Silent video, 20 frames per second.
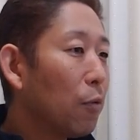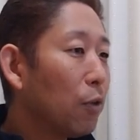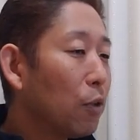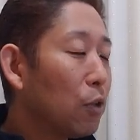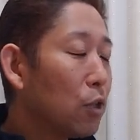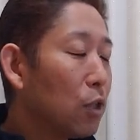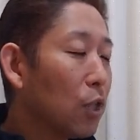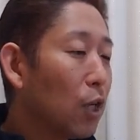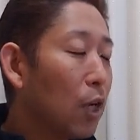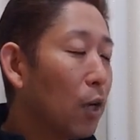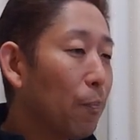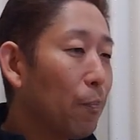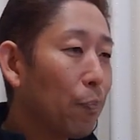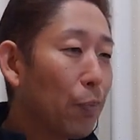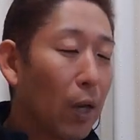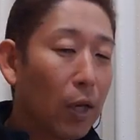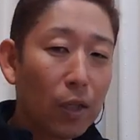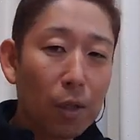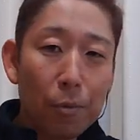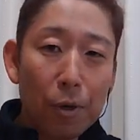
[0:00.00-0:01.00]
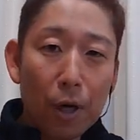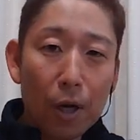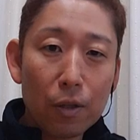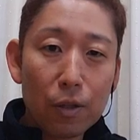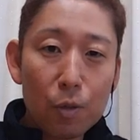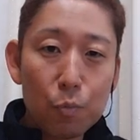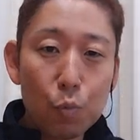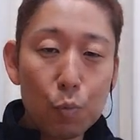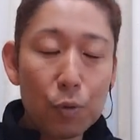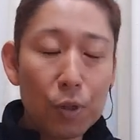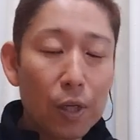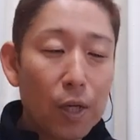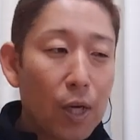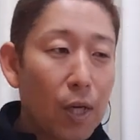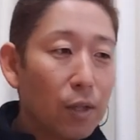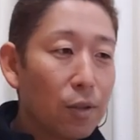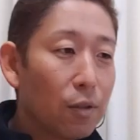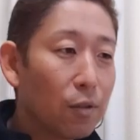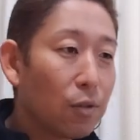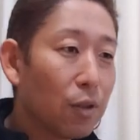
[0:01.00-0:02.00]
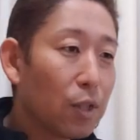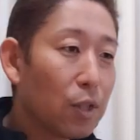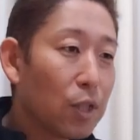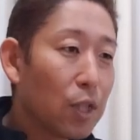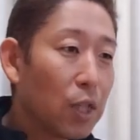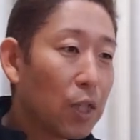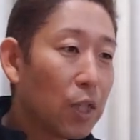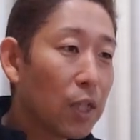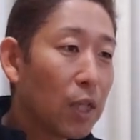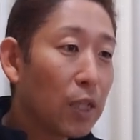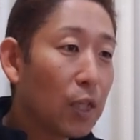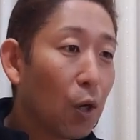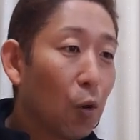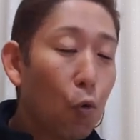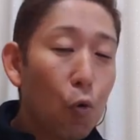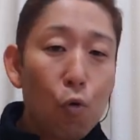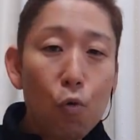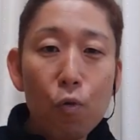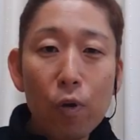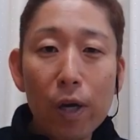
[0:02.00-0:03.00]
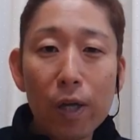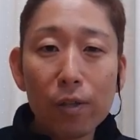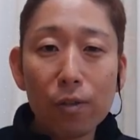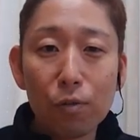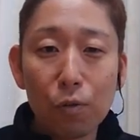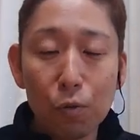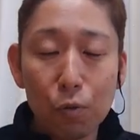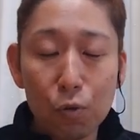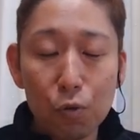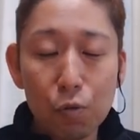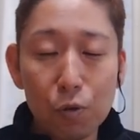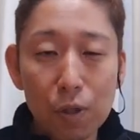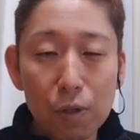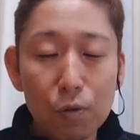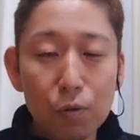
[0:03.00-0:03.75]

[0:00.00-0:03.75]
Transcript: 私が頭から全部見て解説させていただいたオンエストというね、